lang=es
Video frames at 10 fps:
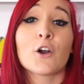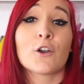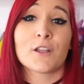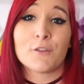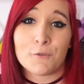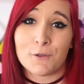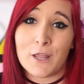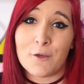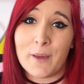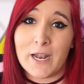corriendo de un
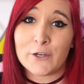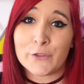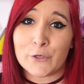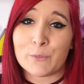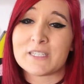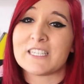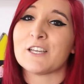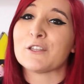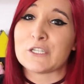lado para otro, persiguiendo